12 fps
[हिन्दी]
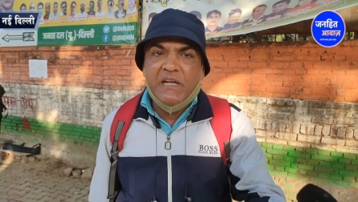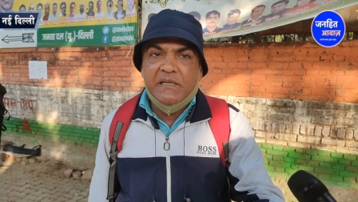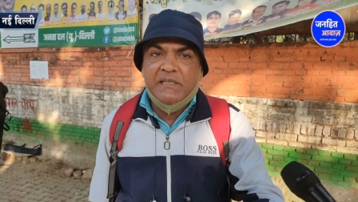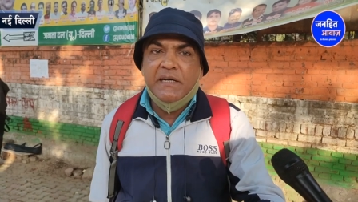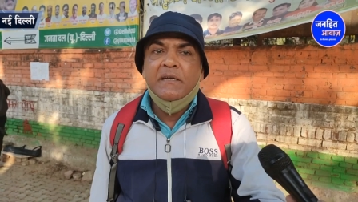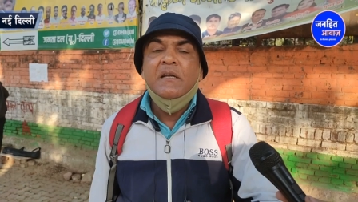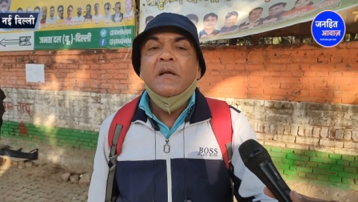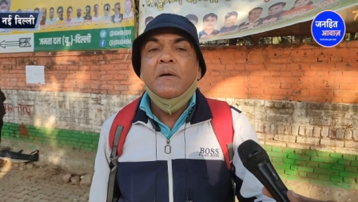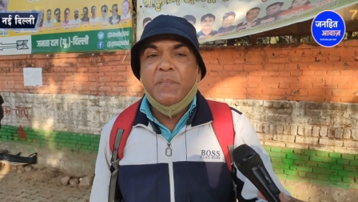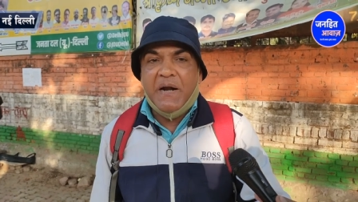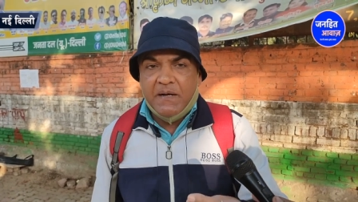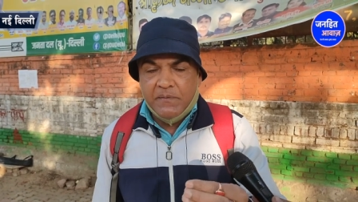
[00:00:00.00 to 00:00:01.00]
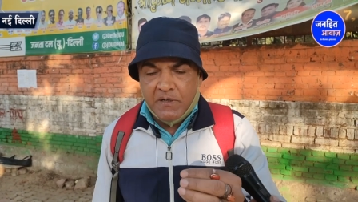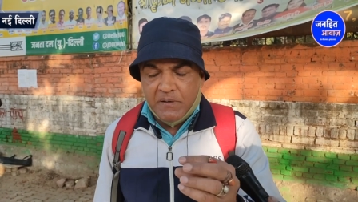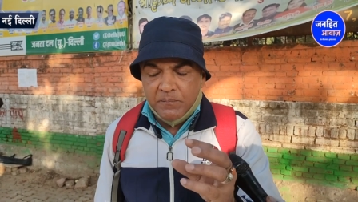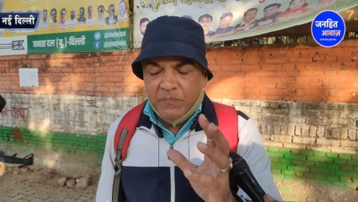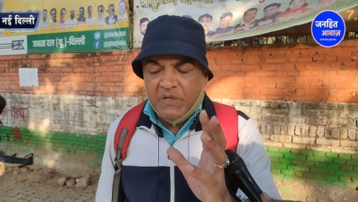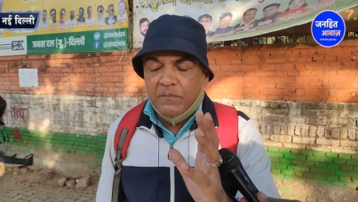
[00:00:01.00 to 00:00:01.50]
के लिए
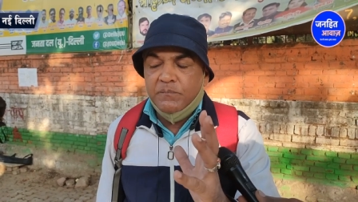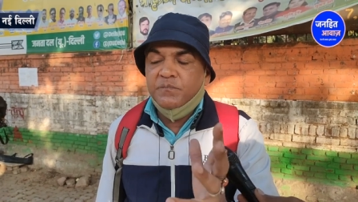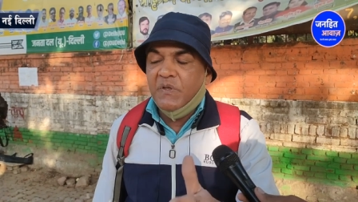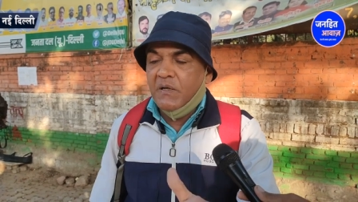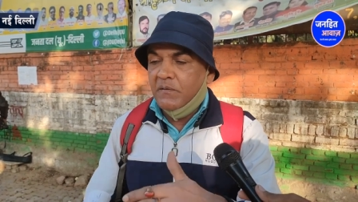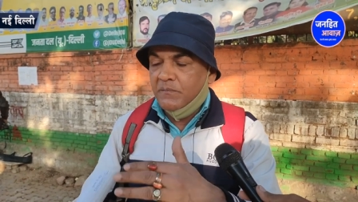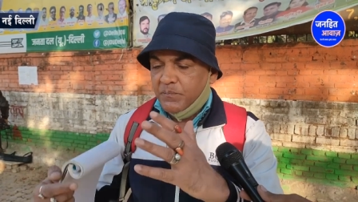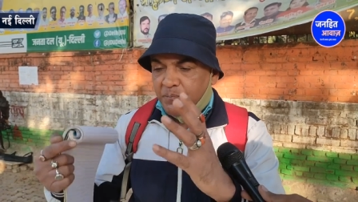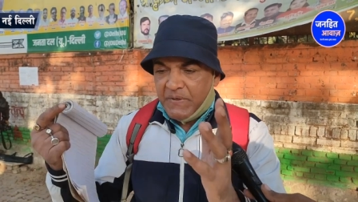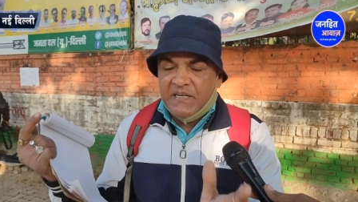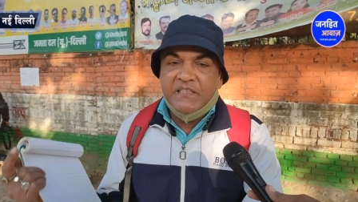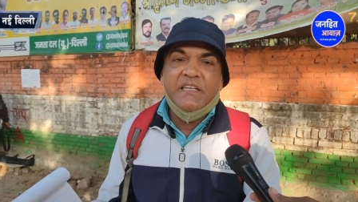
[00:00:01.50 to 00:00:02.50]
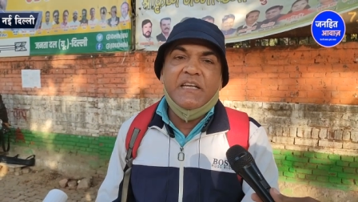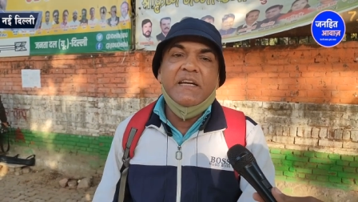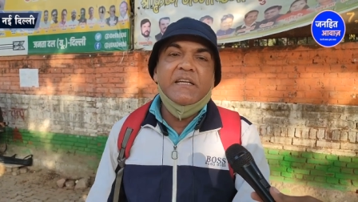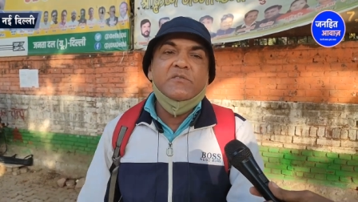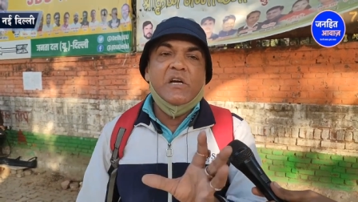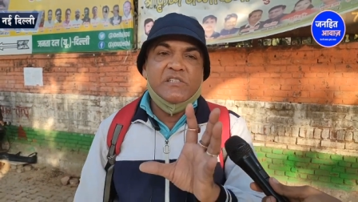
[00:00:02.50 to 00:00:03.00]
प्रकृति के
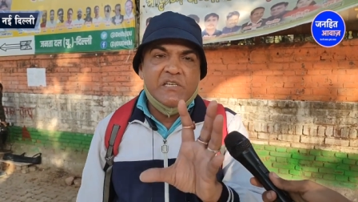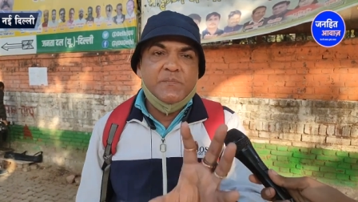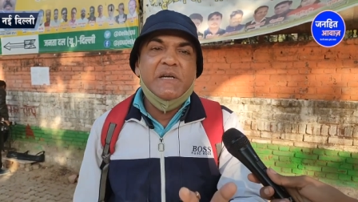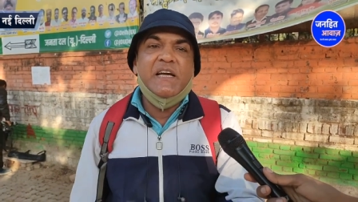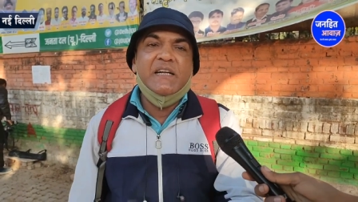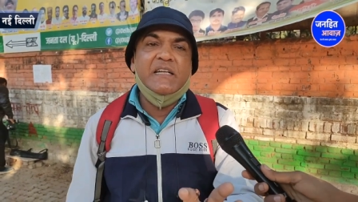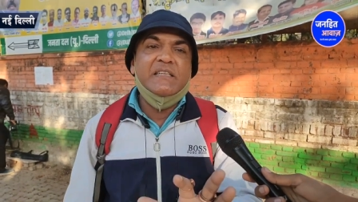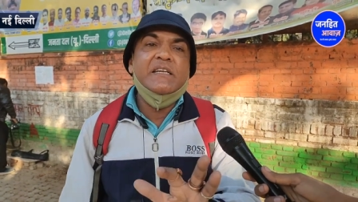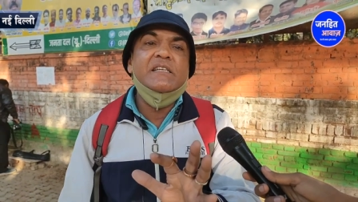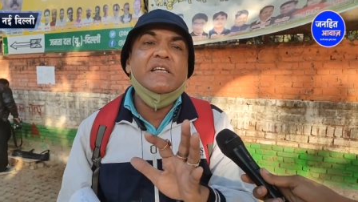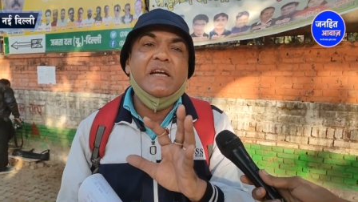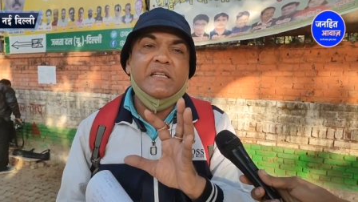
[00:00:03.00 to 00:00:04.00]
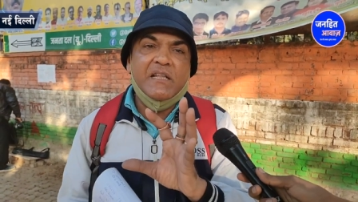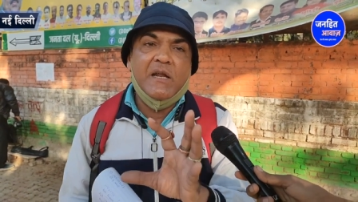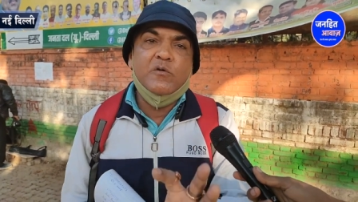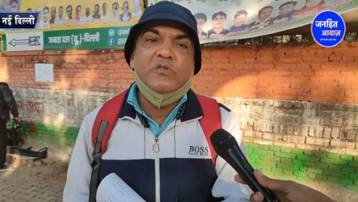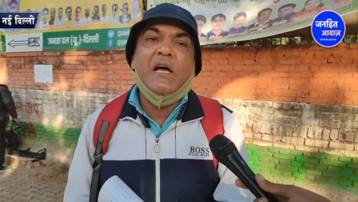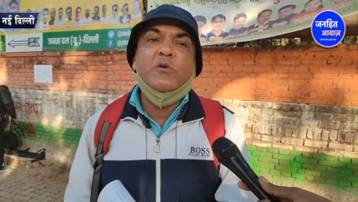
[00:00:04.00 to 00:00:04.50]
लिए जो असेसमेंट करा जाता है कि इसका कितना
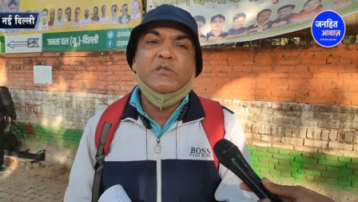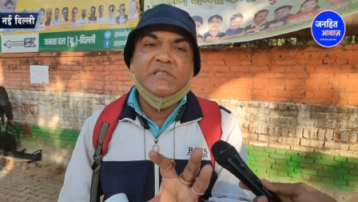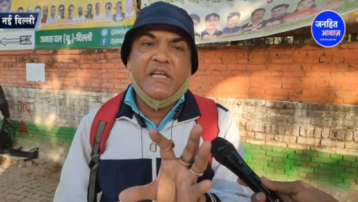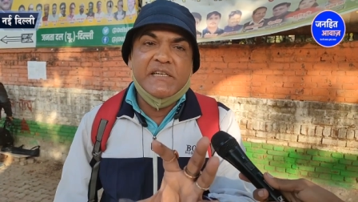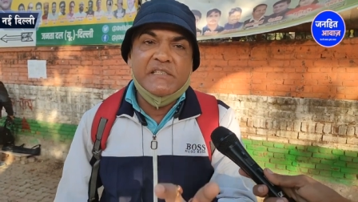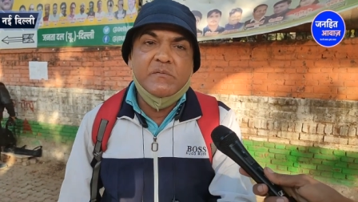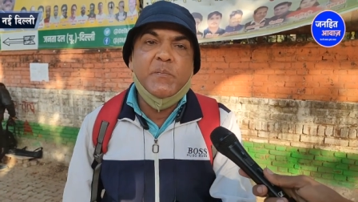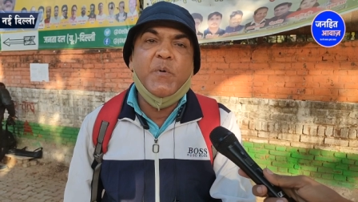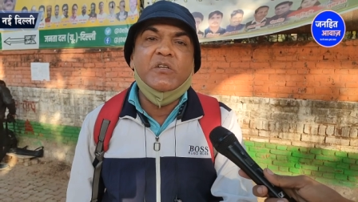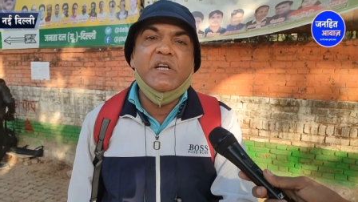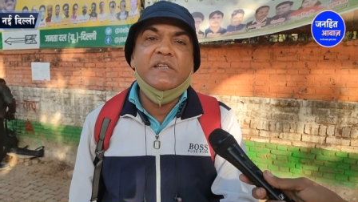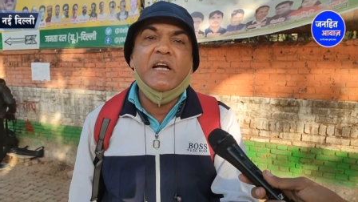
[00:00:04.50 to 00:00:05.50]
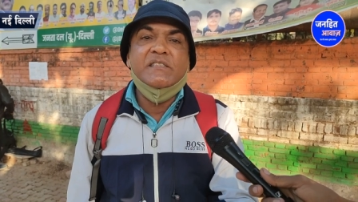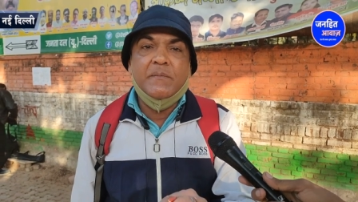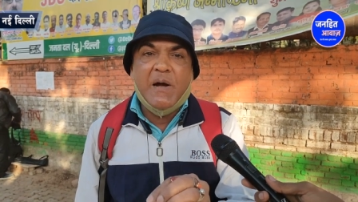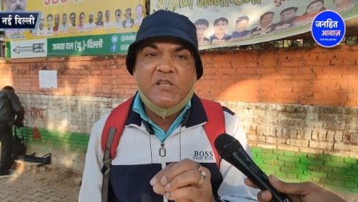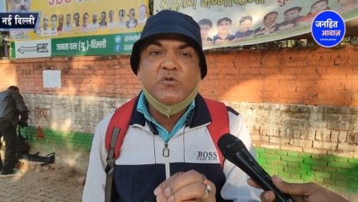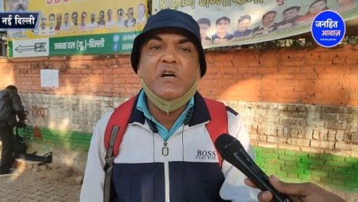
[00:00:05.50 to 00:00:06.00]
नुकसान हो सकता है किसी भी प्रोजेक्ट का
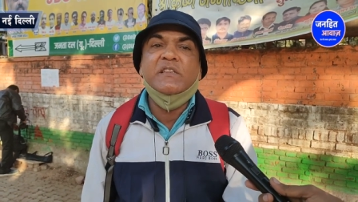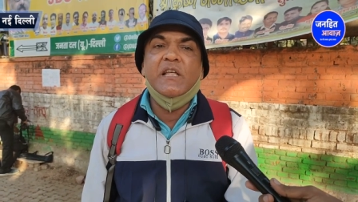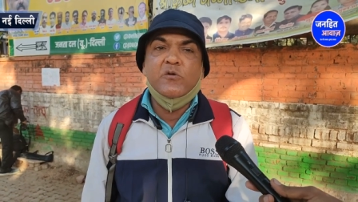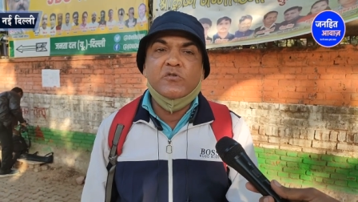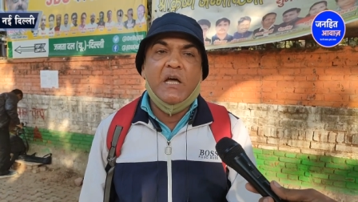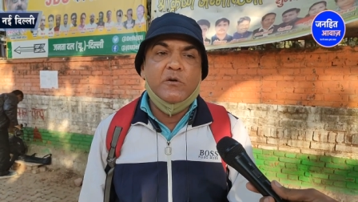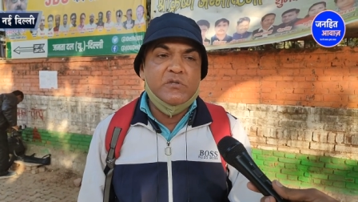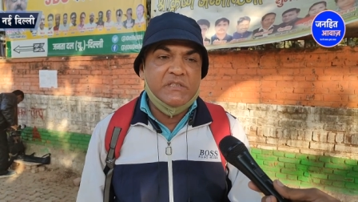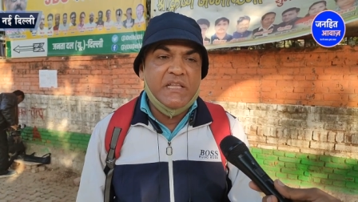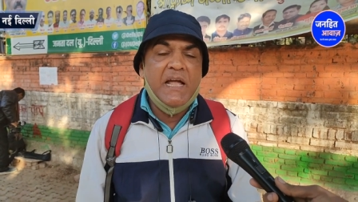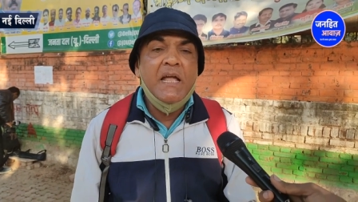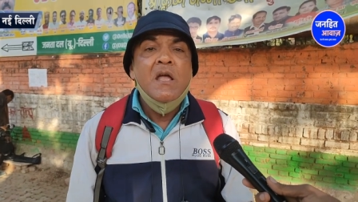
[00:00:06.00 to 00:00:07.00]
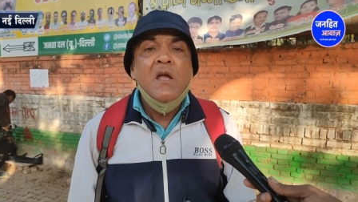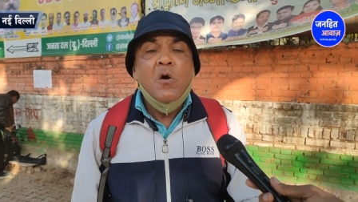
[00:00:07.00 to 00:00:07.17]
समाज को कितना नुकसान हो सकता है